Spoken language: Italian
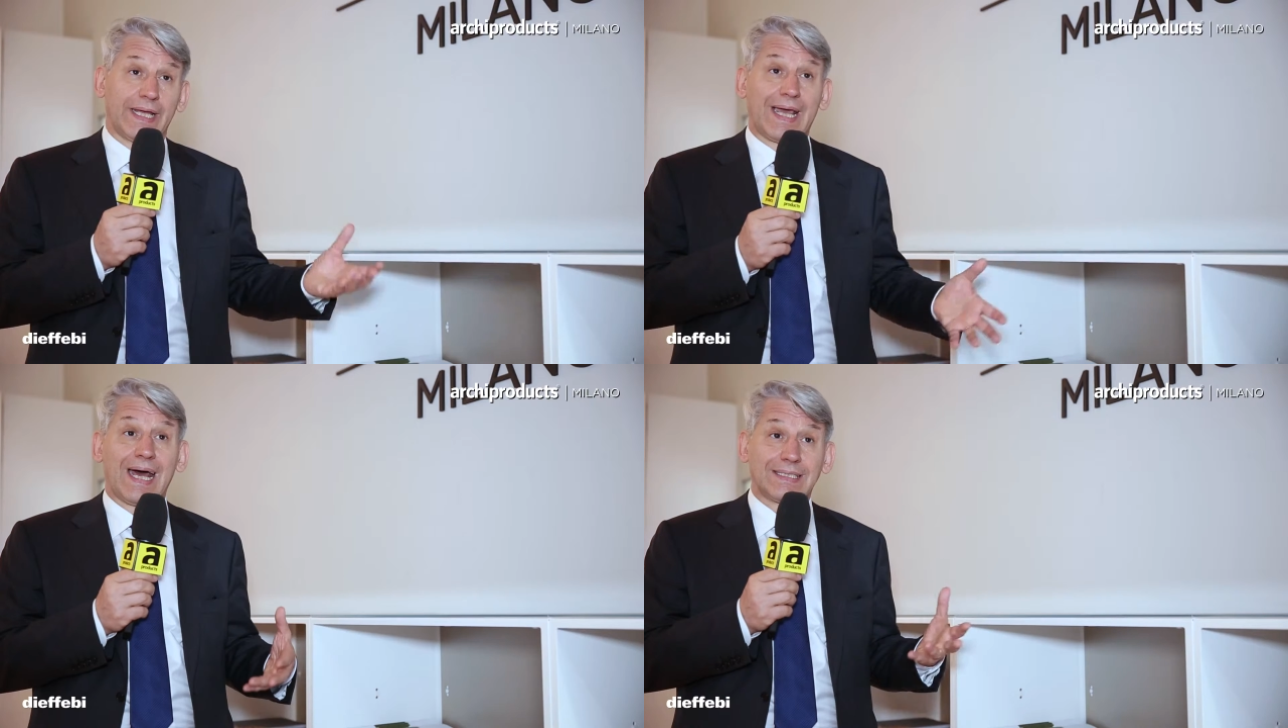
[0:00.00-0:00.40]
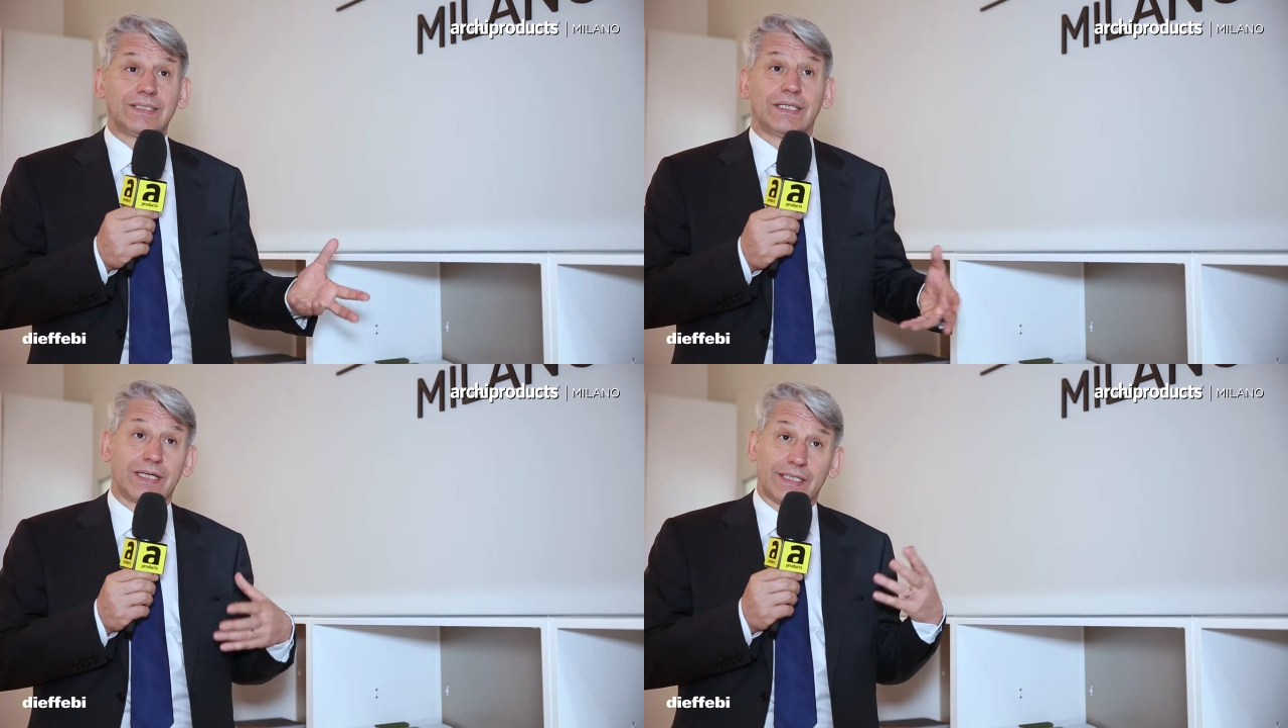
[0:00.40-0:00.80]
le carte,
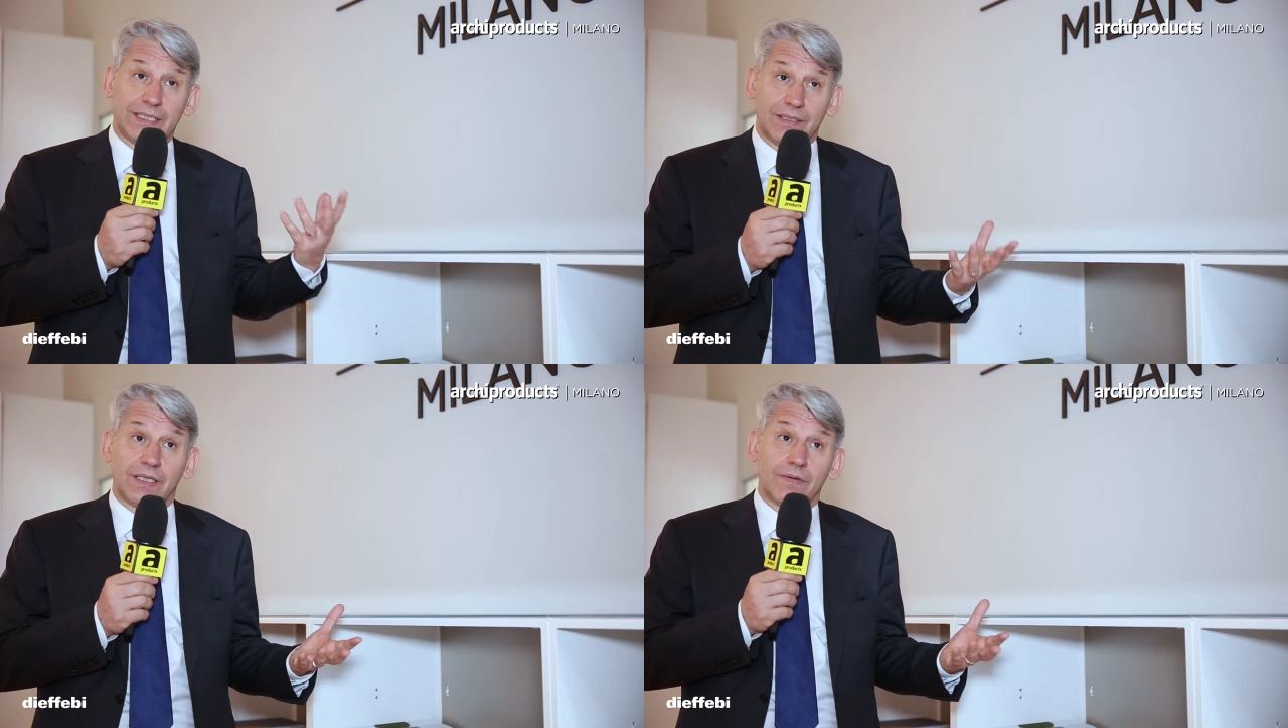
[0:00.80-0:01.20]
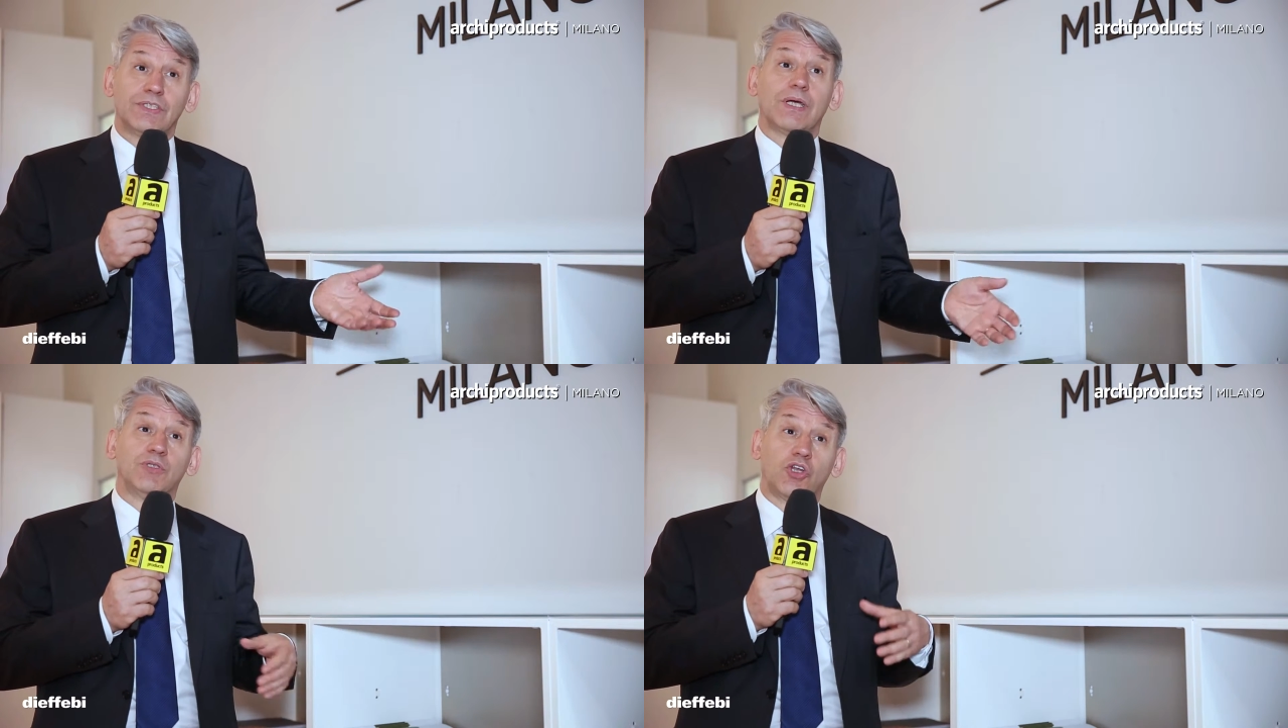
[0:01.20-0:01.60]
eccetera, chi
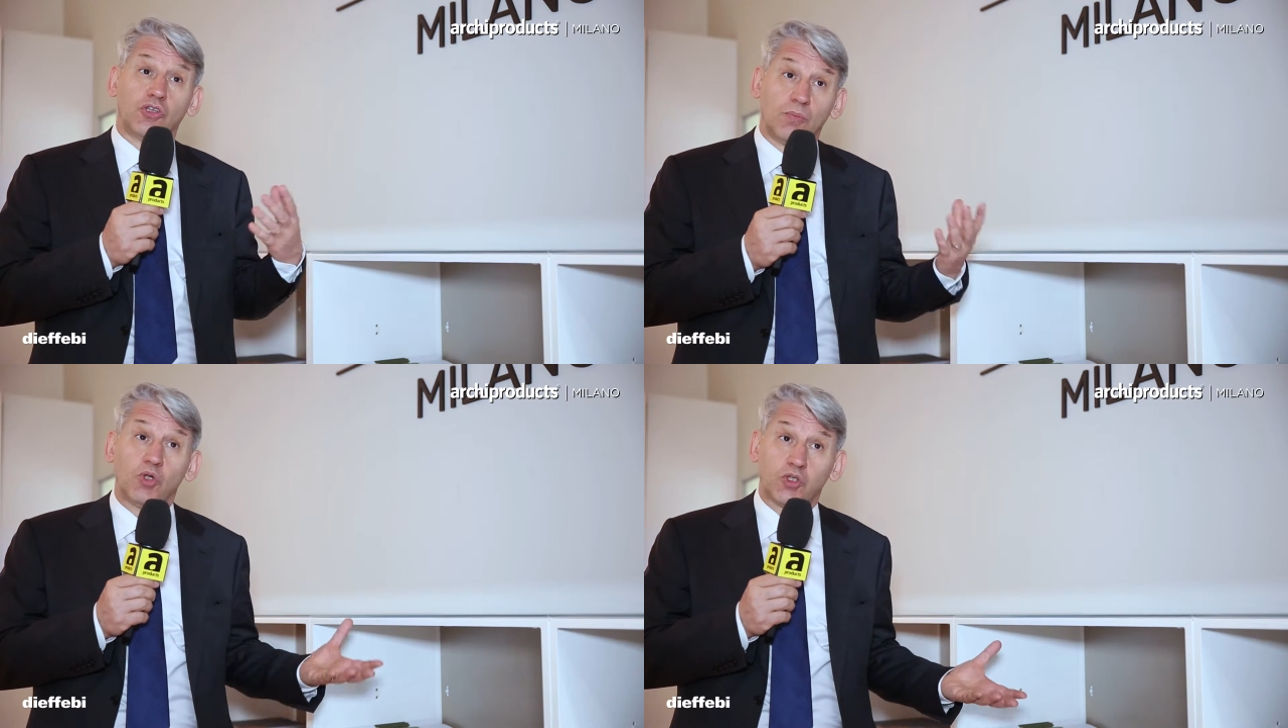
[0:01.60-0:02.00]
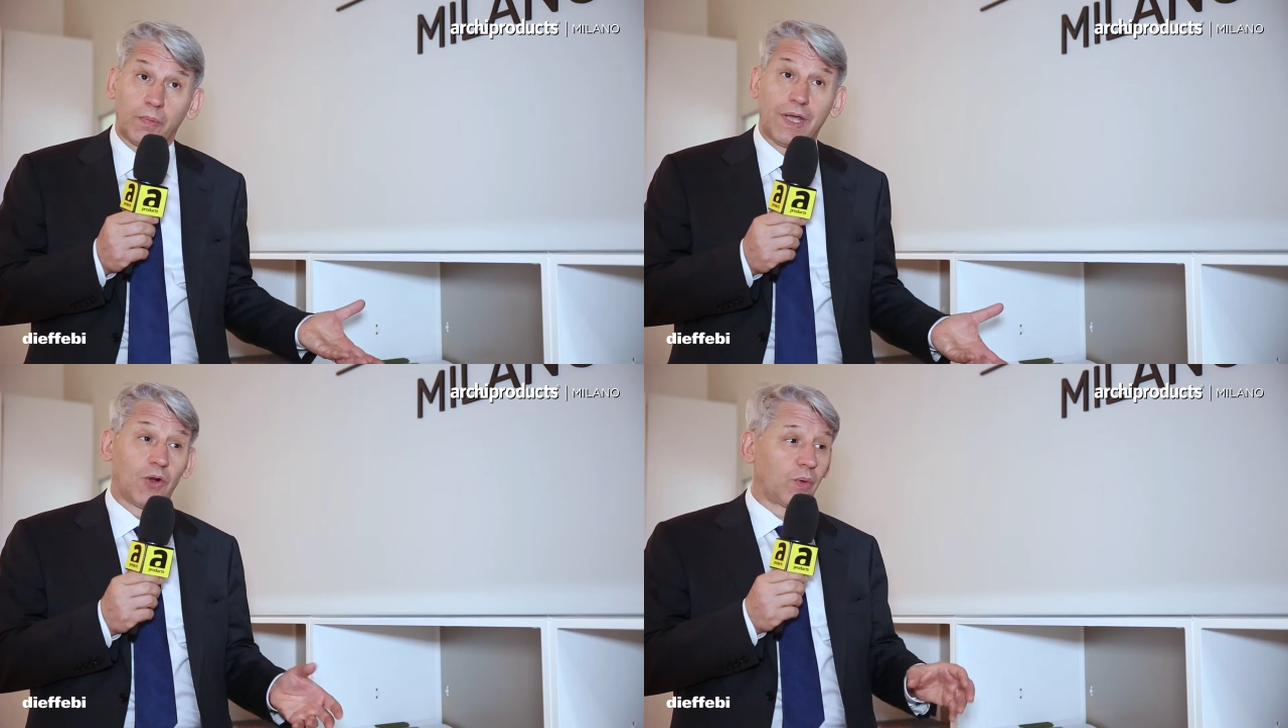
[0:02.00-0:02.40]
invece ha bisogno di molto
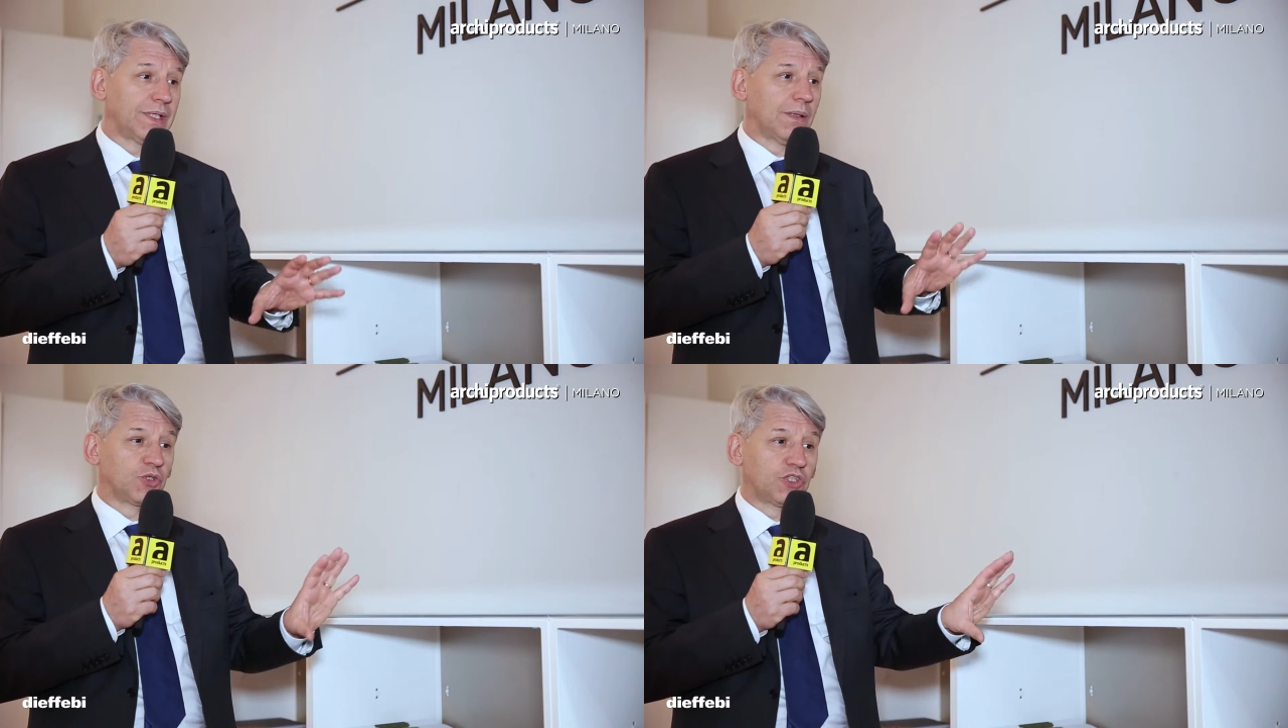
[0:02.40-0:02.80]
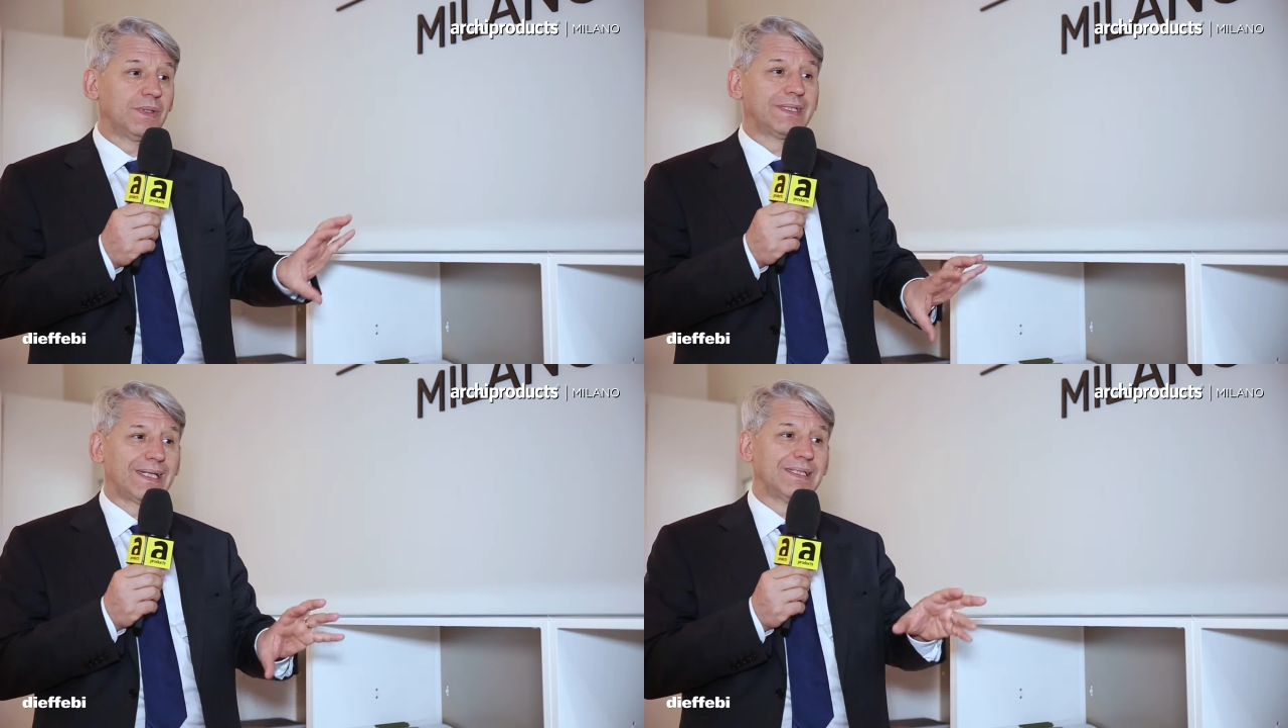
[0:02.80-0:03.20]
meno, quindi la
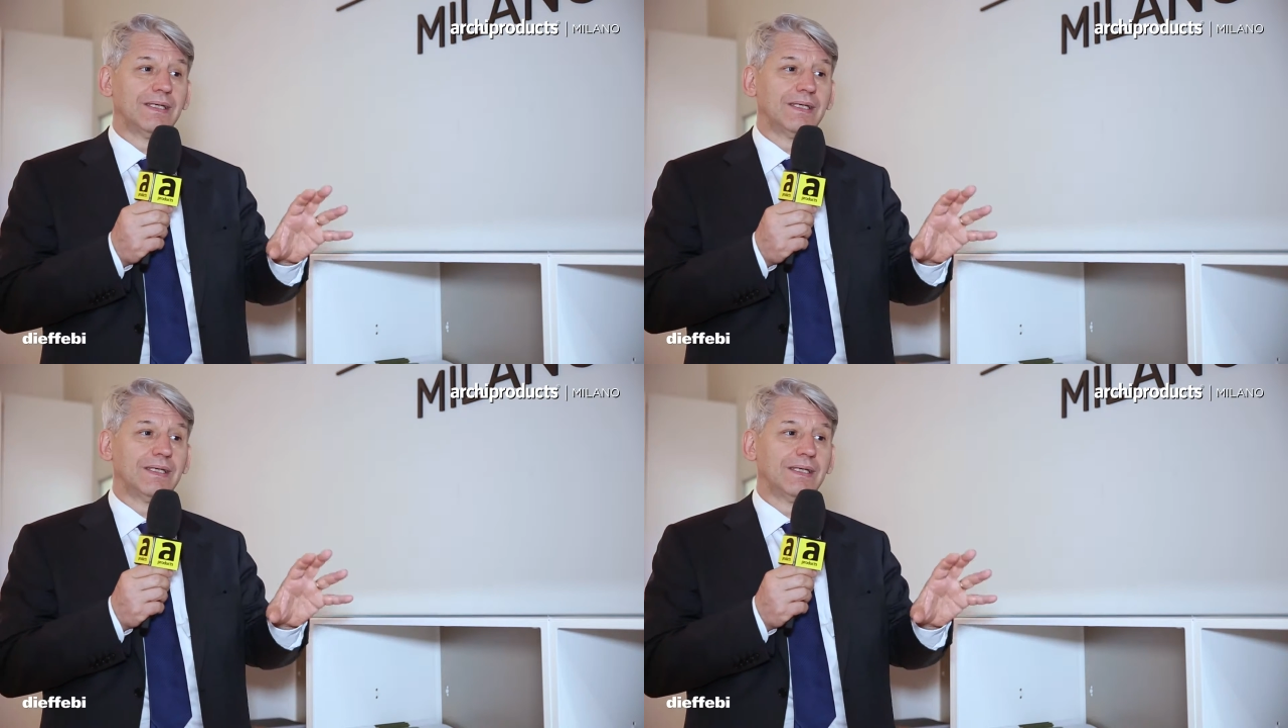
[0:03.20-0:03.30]
possibilità